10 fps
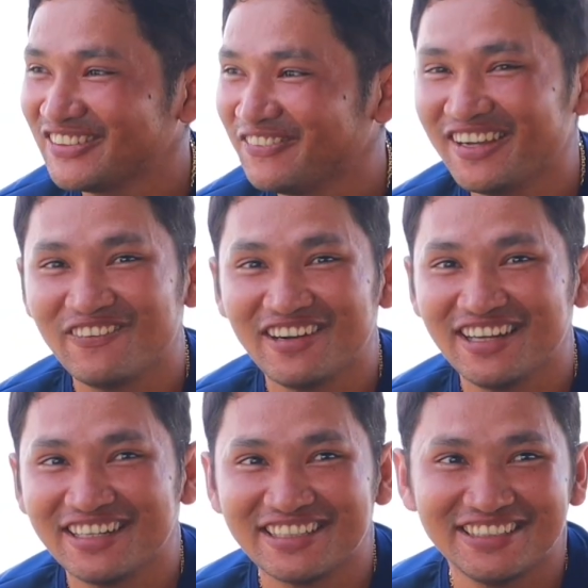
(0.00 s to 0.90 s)
สบายกว่า
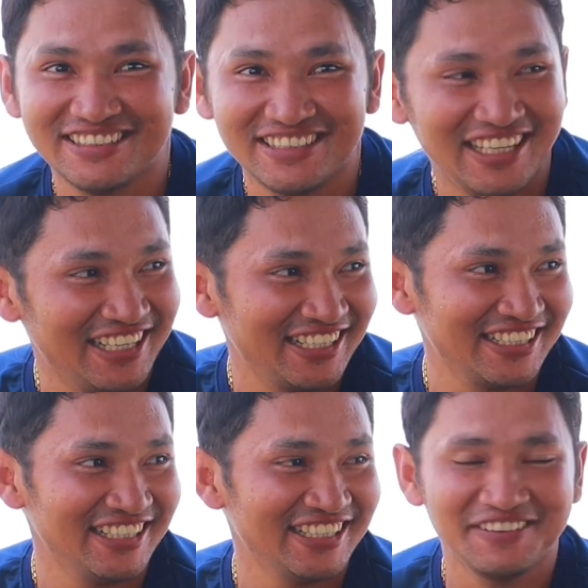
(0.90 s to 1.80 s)

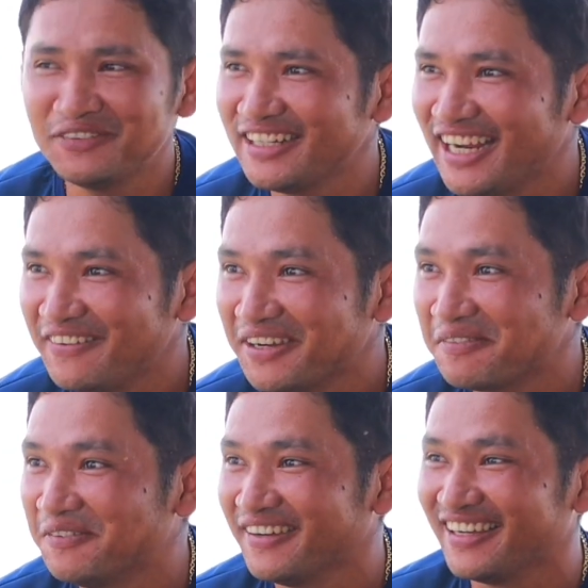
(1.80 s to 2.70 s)
พืชไร่ด้วยค
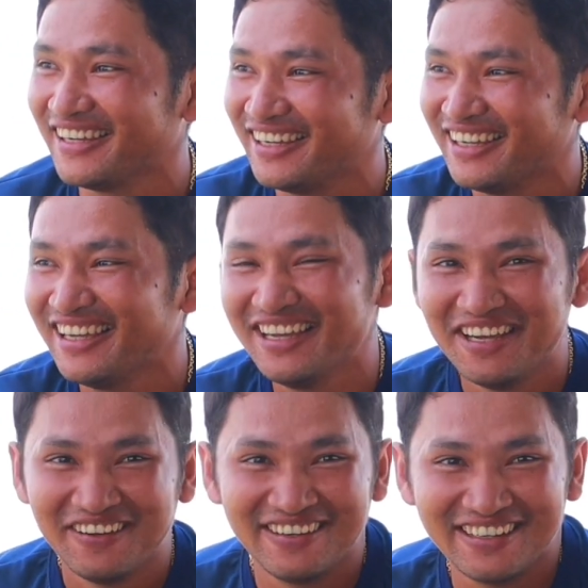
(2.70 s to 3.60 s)
รับ
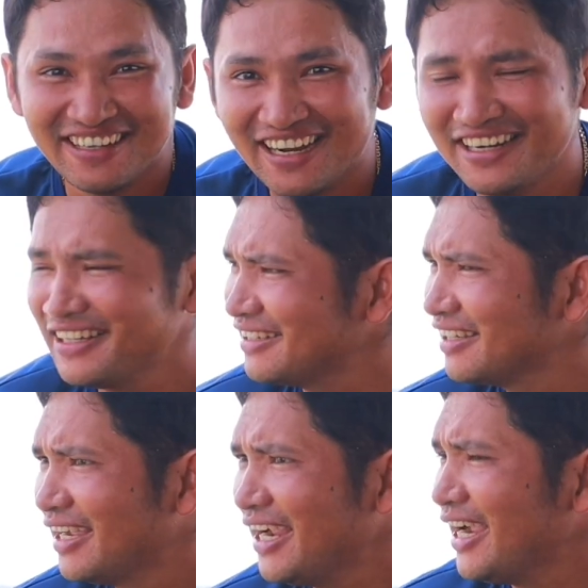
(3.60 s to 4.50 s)
อันนี้
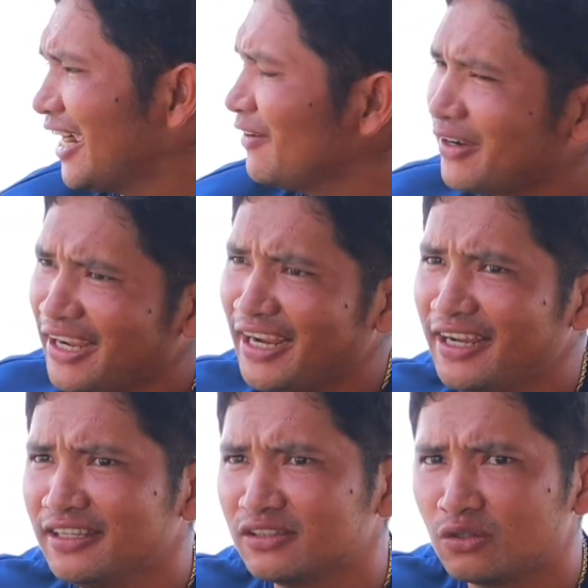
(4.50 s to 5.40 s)
ให้อาหารเราแค่ให้
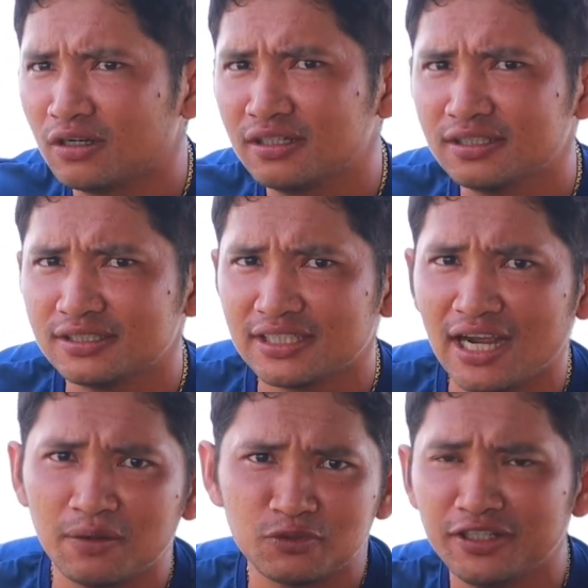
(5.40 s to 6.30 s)
ตอนเช้า
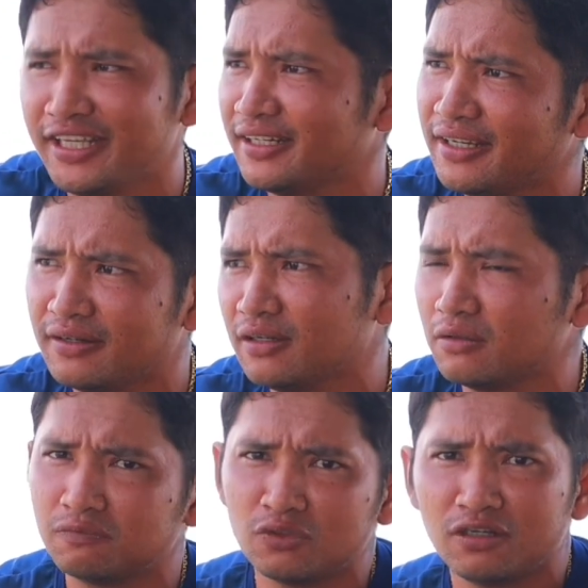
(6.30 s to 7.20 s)
กับตอนเย็นแค่นั้นก็
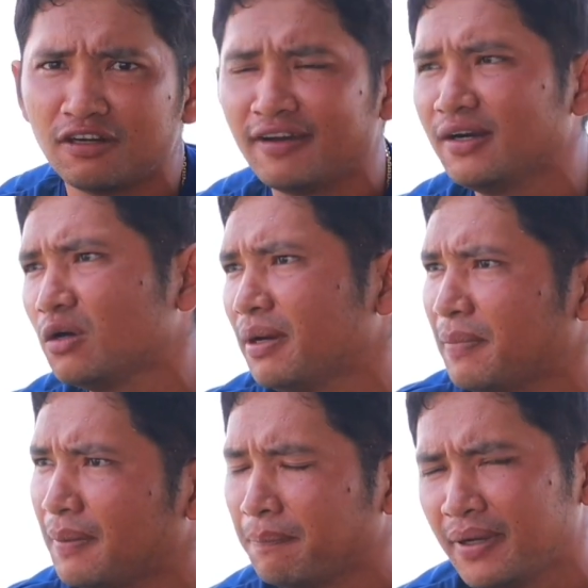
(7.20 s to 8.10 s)
ตอนกลางวันเราก็
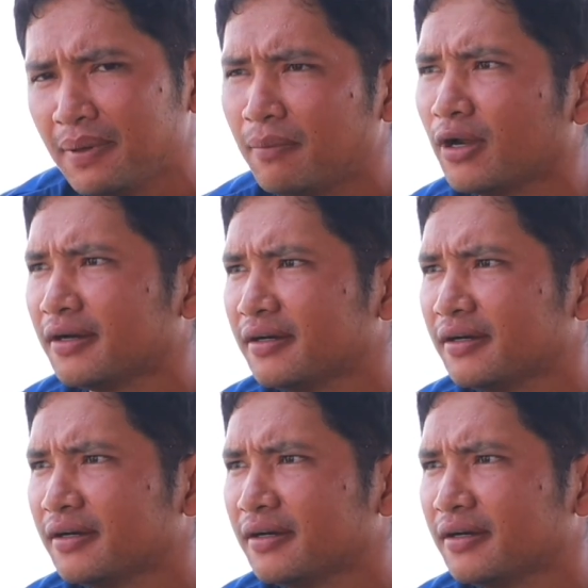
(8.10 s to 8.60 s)
ไปพักผ่อน